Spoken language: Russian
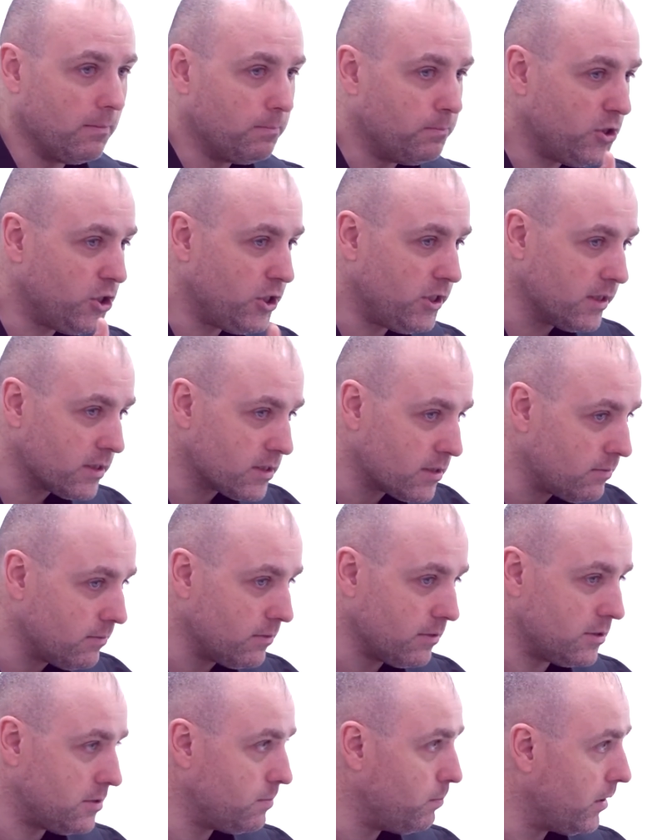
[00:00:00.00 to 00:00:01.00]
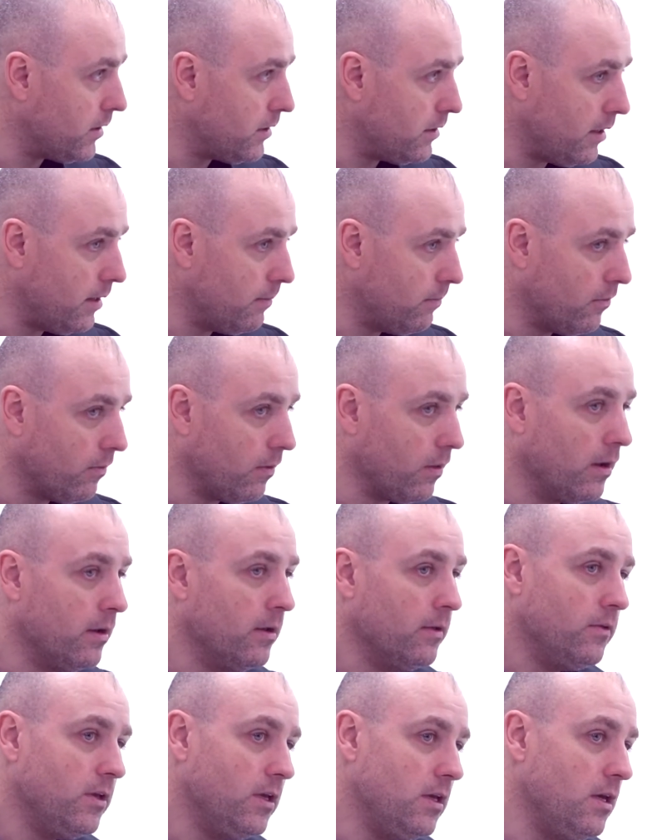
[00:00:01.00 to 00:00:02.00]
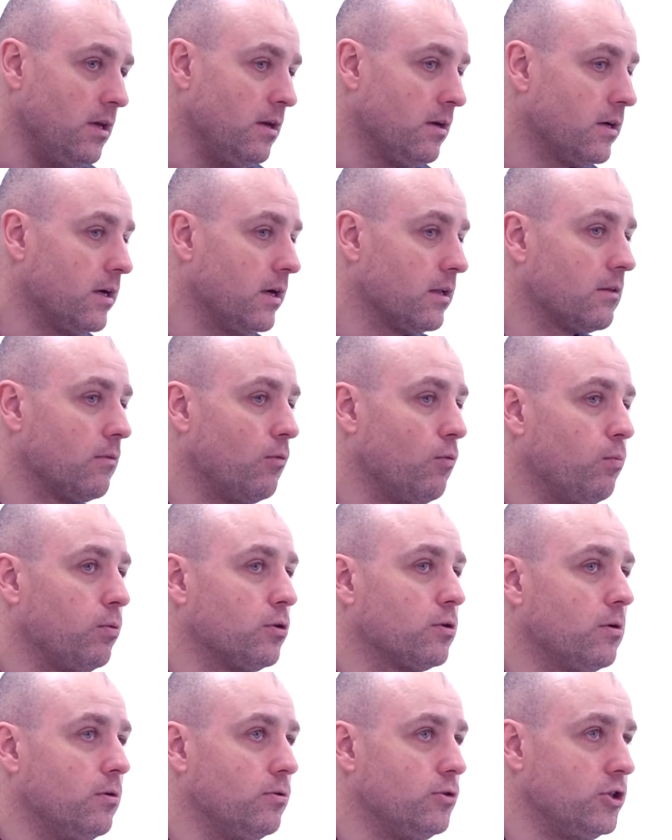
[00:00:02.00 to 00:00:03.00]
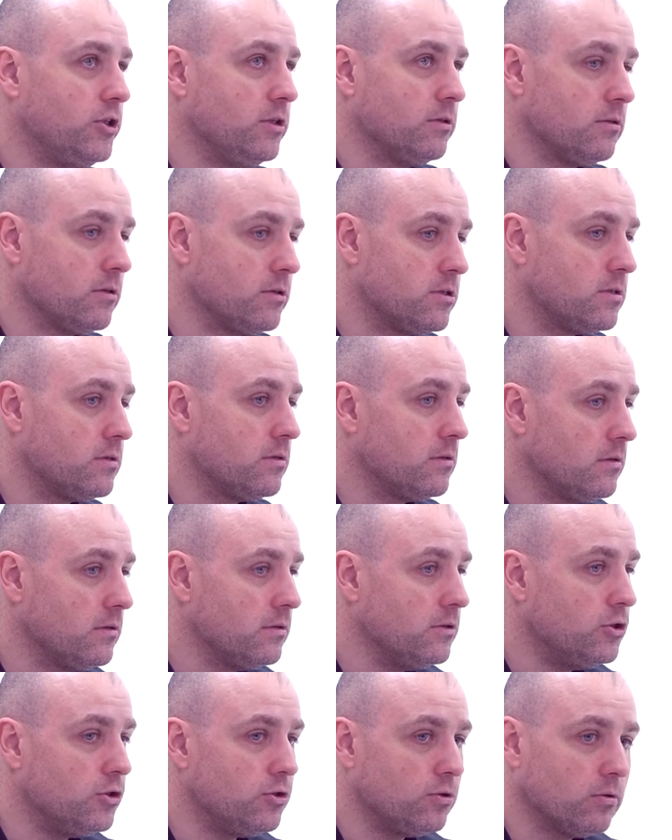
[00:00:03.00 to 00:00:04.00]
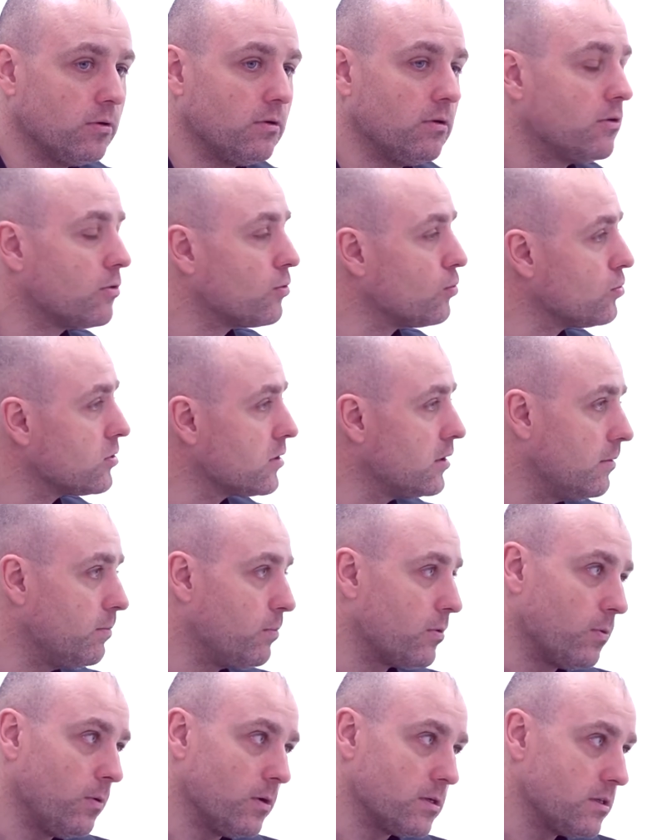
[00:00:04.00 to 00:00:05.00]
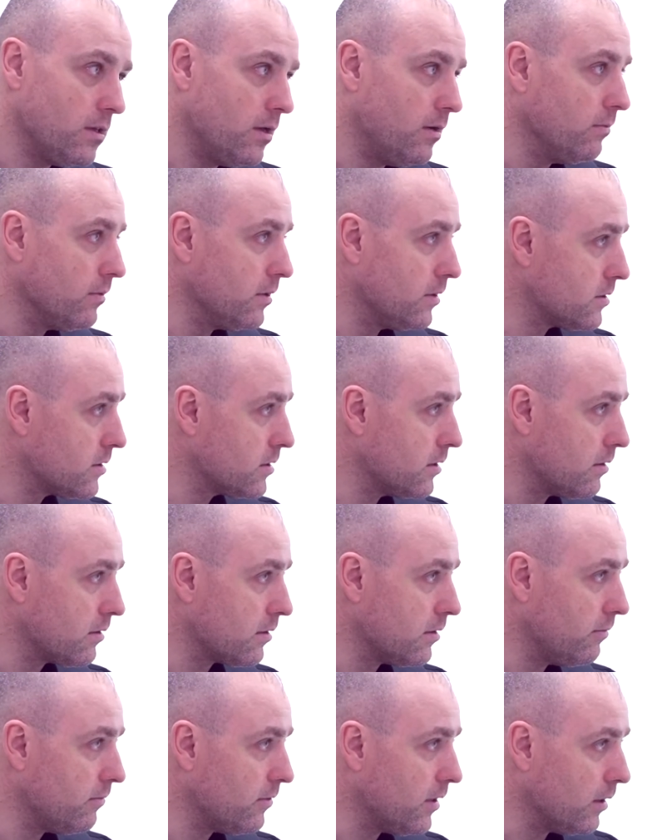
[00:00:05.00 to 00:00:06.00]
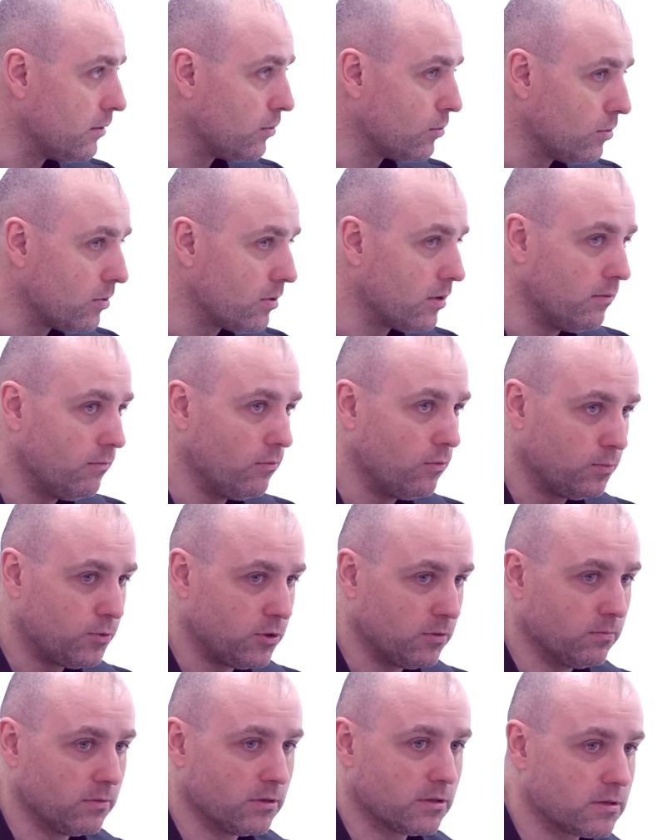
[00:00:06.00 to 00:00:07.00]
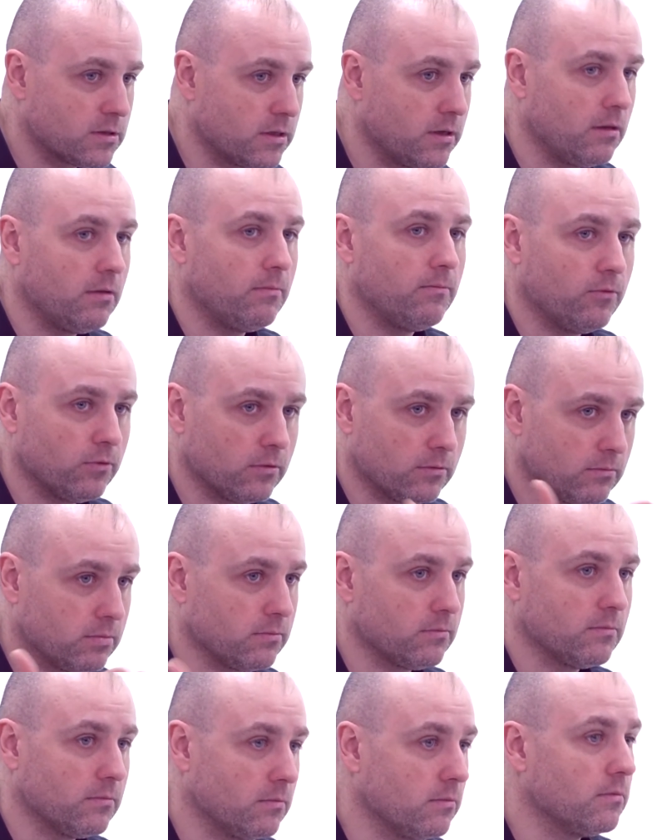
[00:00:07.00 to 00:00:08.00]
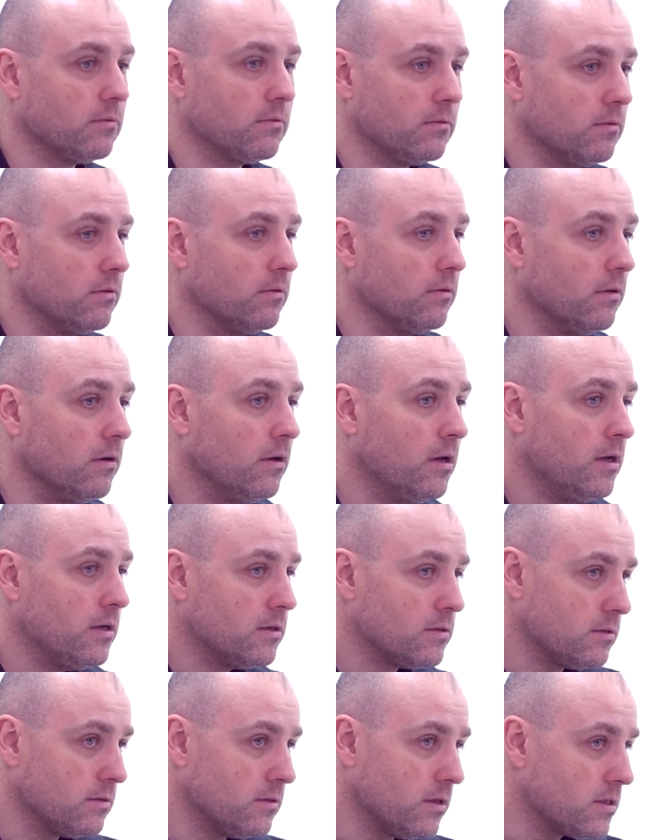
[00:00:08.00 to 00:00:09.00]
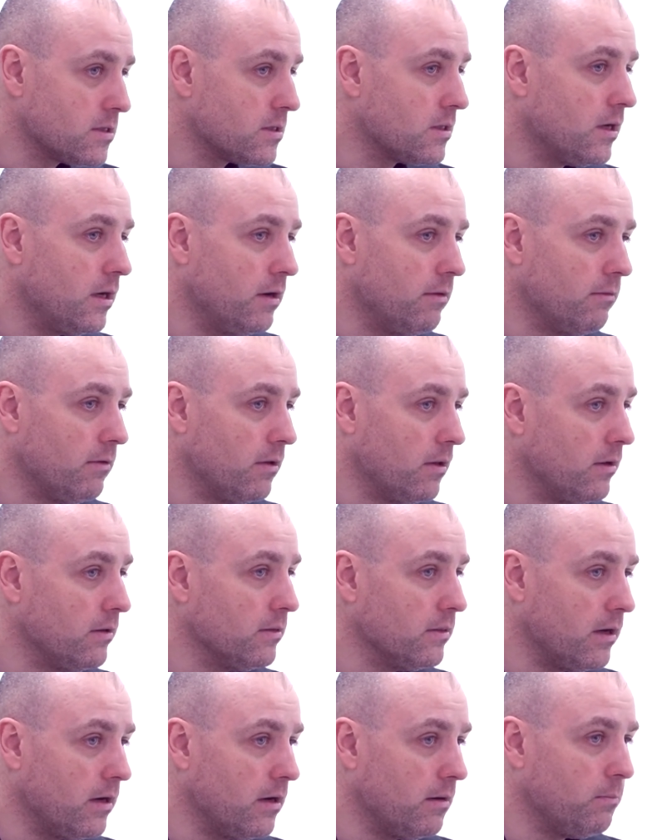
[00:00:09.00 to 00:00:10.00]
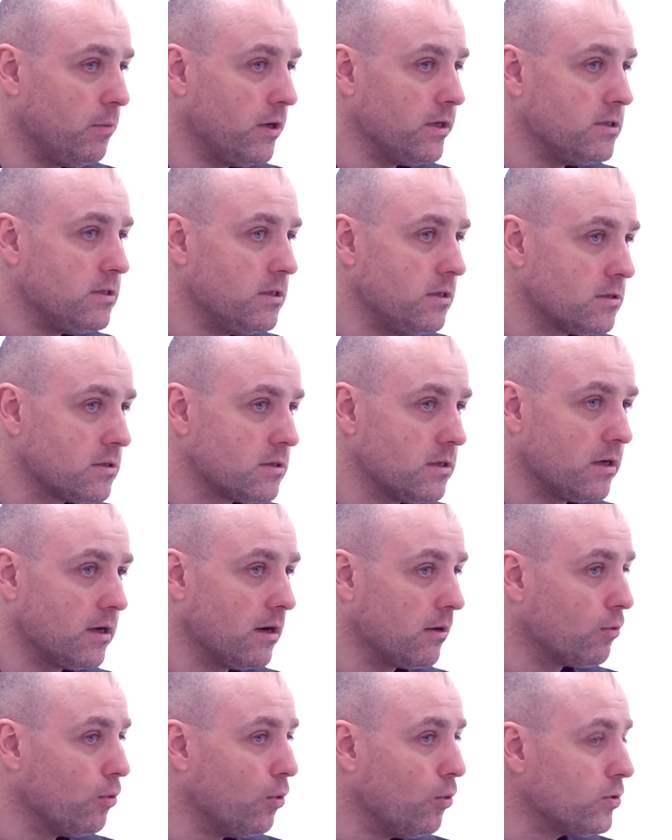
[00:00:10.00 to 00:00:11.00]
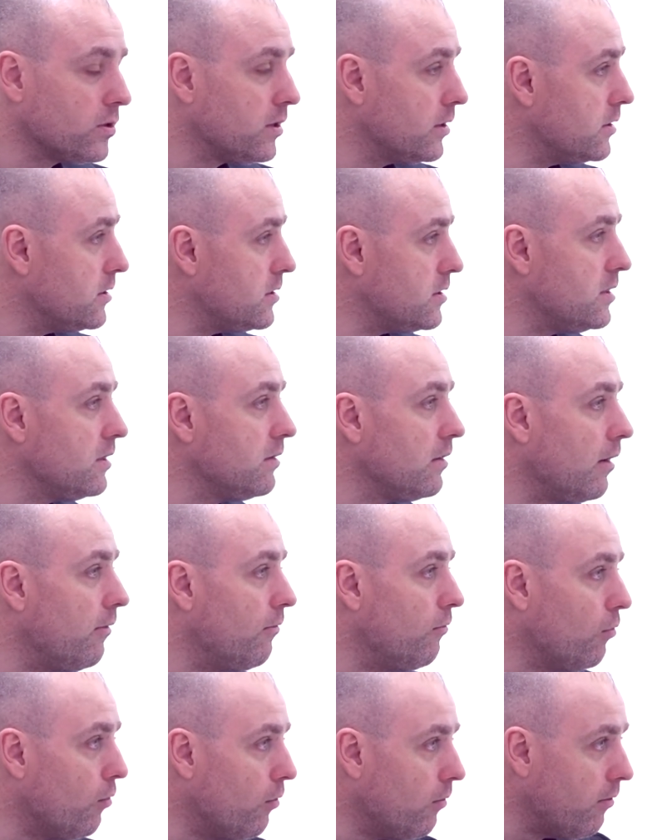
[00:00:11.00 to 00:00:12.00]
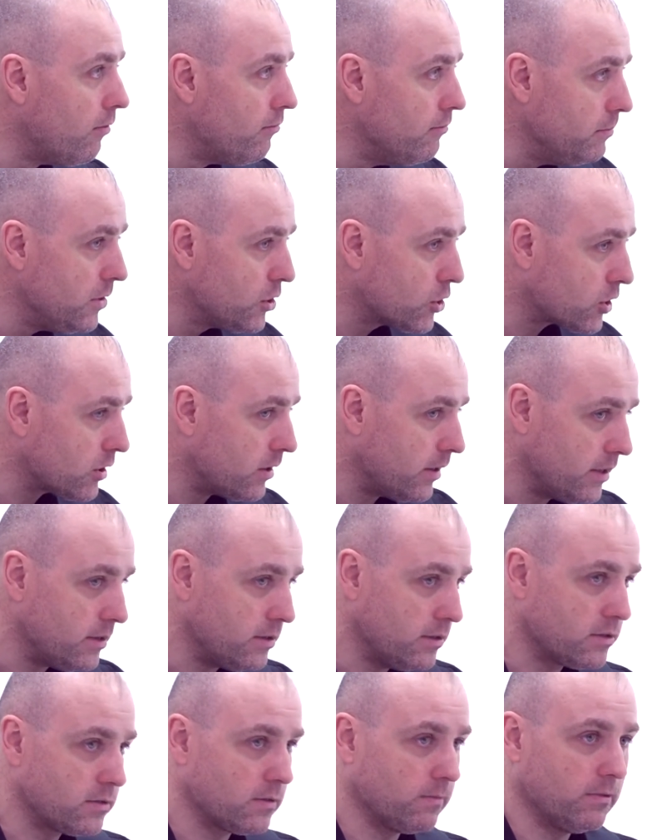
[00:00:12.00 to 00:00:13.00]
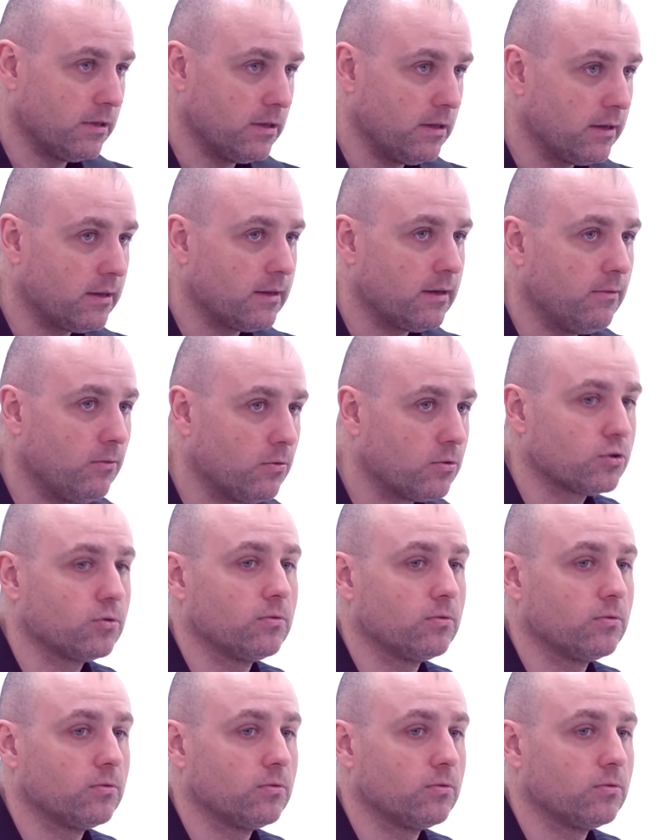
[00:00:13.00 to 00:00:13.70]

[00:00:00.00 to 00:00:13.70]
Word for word: общественность потребовала, и к этому подключилась еще русская православная церковь, которая в общем и целом вот, э, настаивала на позиции какого-то силового вмешательства для того,